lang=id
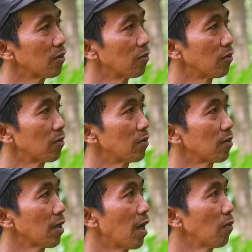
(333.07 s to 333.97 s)
Terus
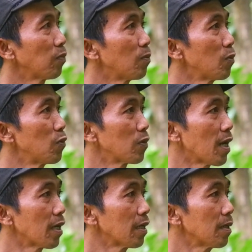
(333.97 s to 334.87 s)
kalau
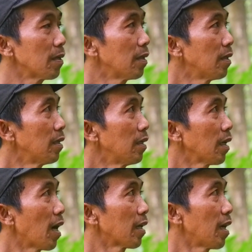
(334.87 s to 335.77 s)
pemupukan,
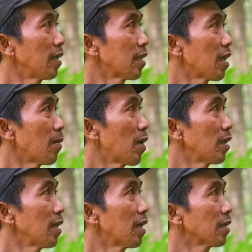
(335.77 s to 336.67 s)
karena ini
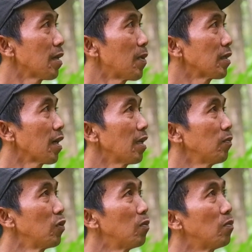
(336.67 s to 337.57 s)
tanaman liar sama sekali
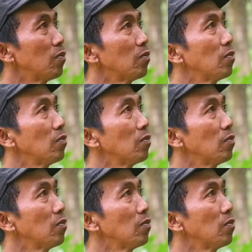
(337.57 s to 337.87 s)
belum